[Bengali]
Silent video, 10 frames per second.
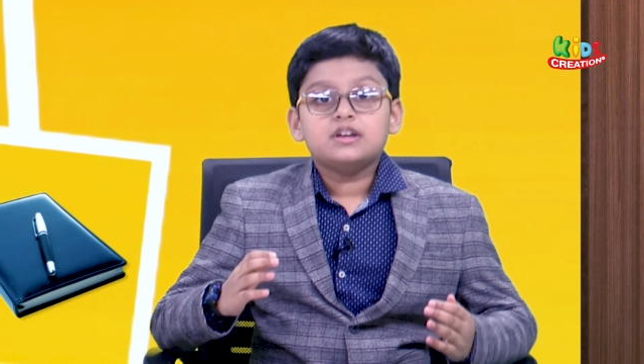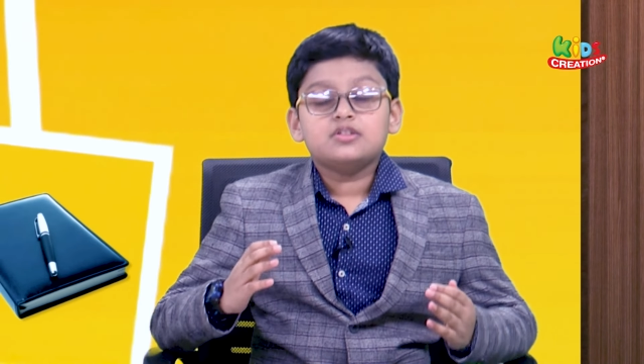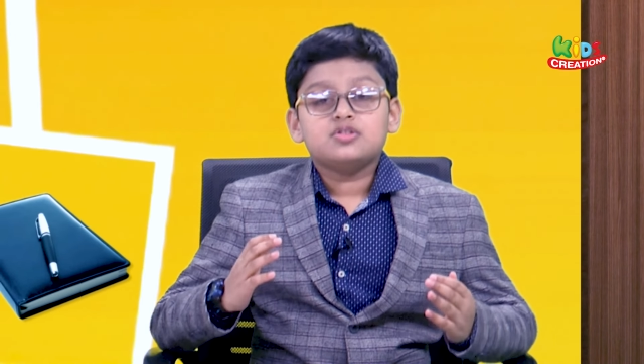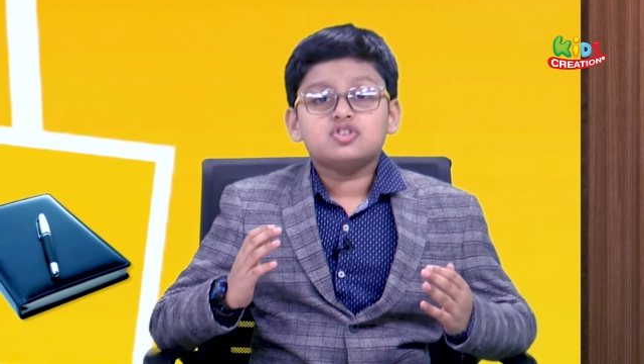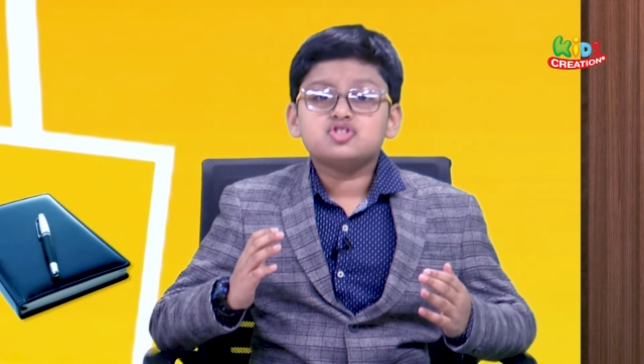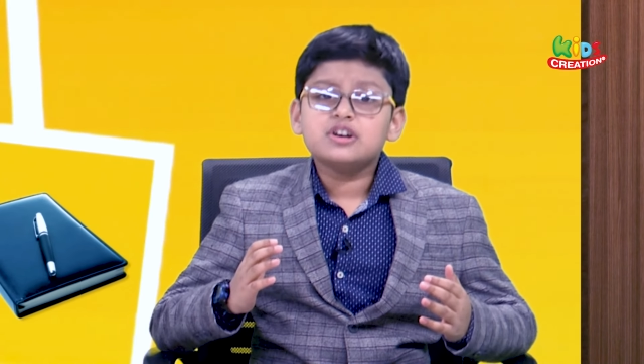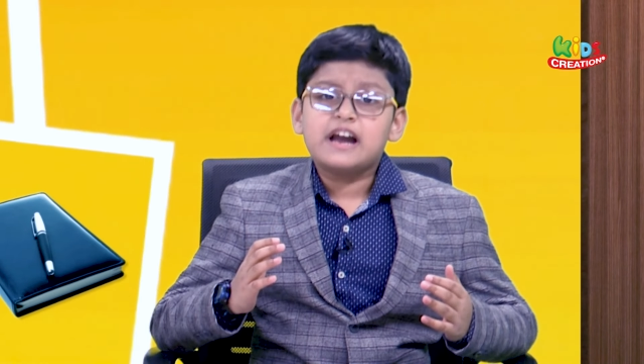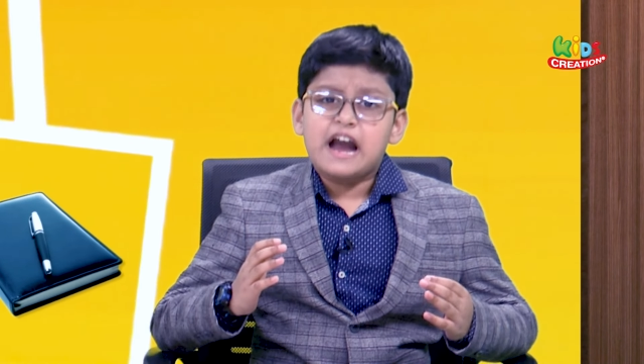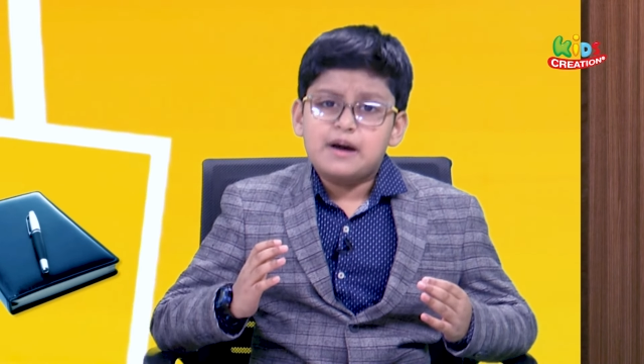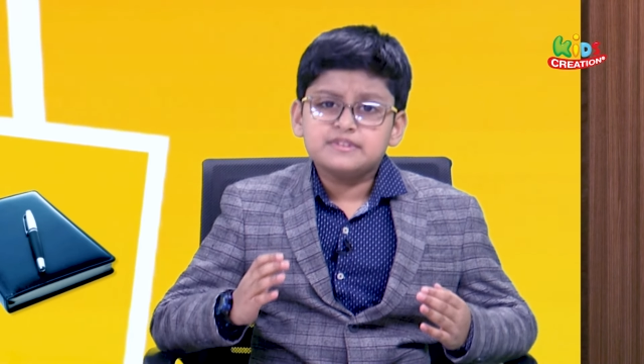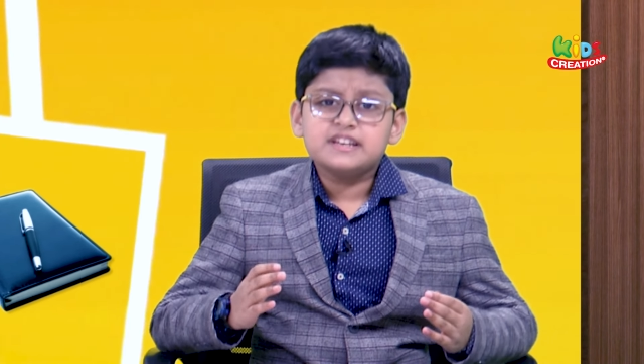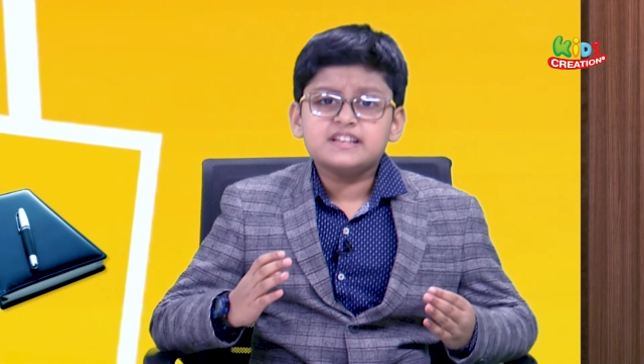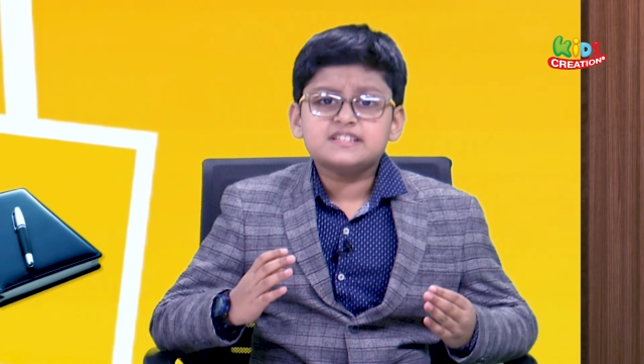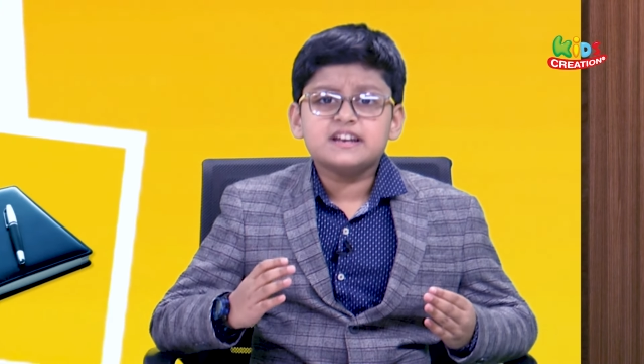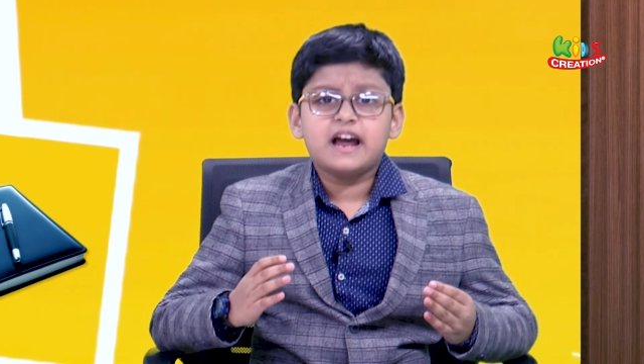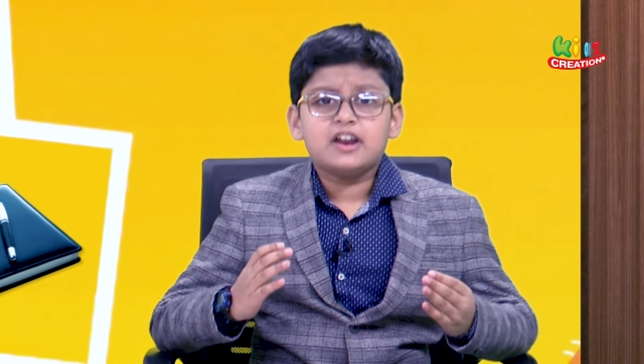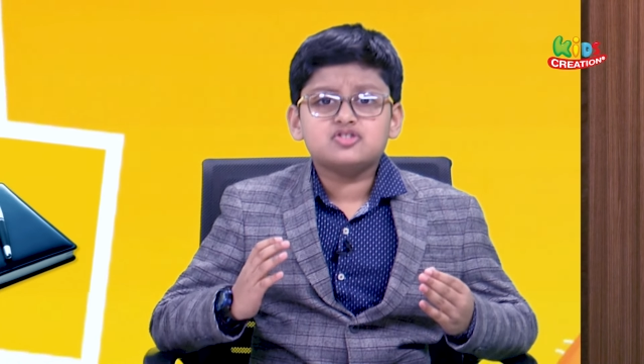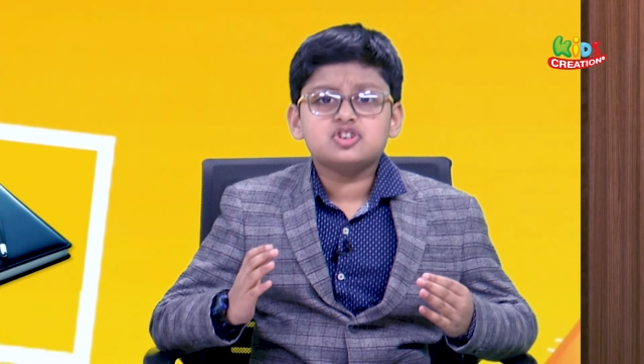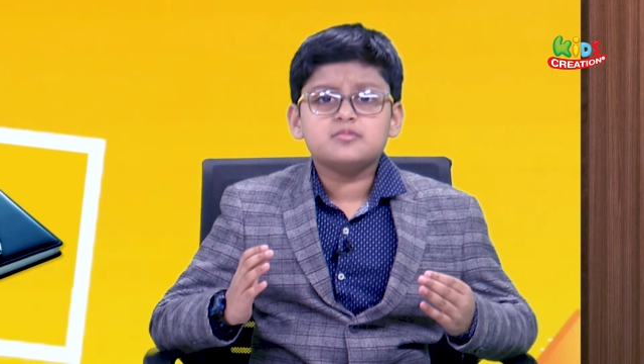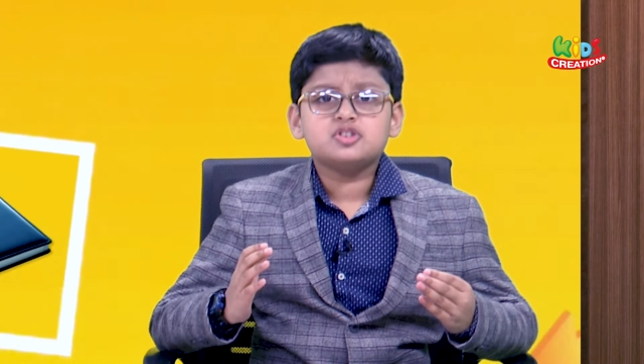দর্শক আমাদের আজকের
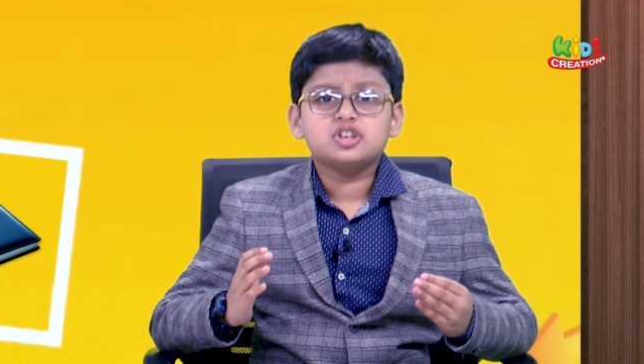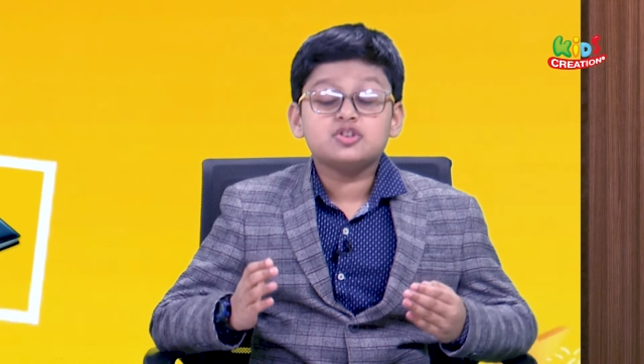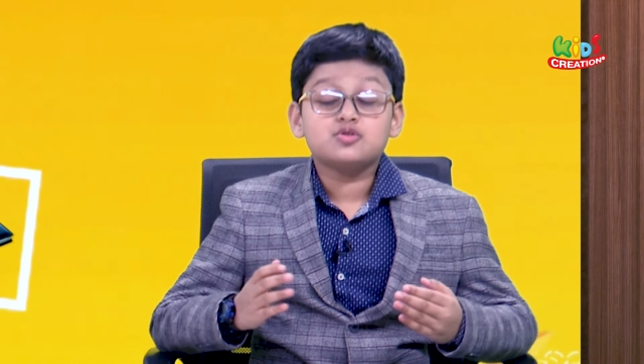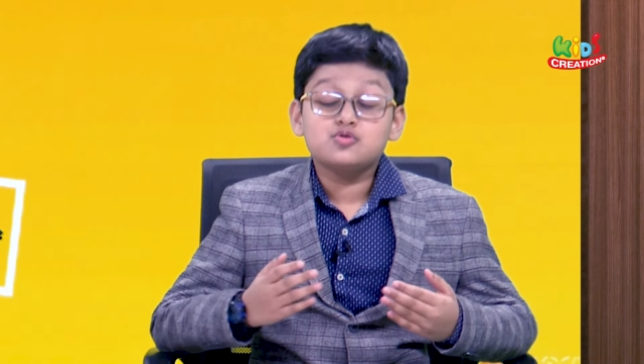আলোচনার বিষয়টি